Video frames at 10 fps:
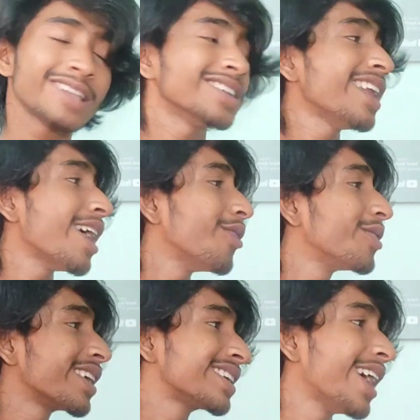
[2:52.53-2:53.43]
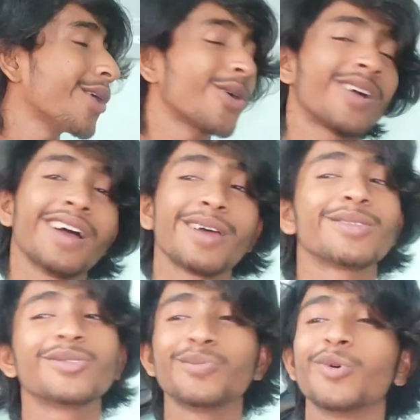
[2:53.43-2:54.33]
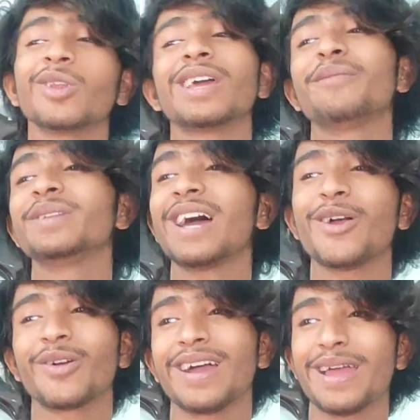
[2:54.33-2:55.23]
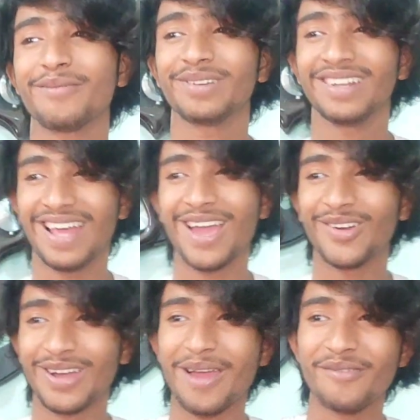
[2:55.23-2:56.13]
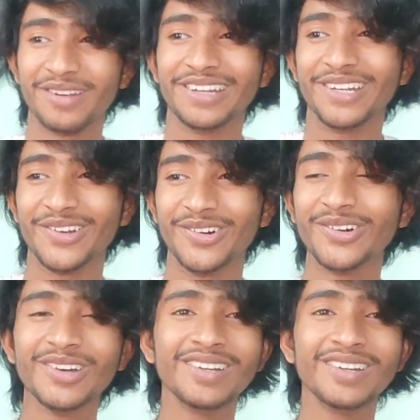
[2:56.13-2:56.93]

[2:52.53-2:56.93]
আছে না অনেক নায়ক বলে আমি নায়ক আই এম এ নায়ক আই এম হিরো